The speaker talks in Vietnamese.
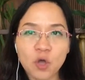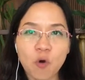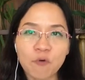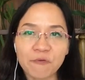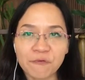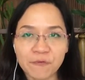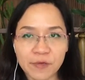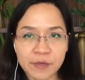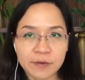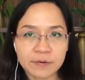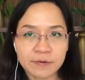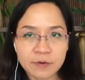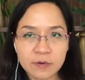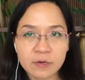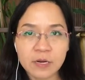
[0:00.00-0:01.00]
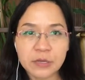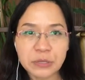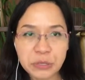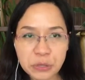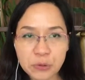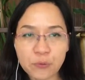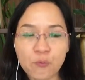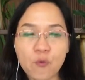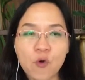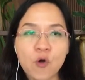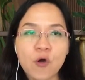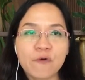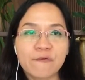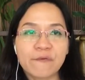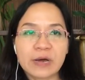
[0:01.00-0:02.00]
thôi việc rất là nhiều
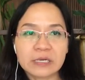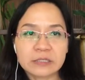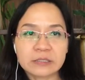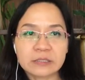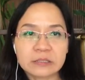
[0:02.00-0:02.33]
và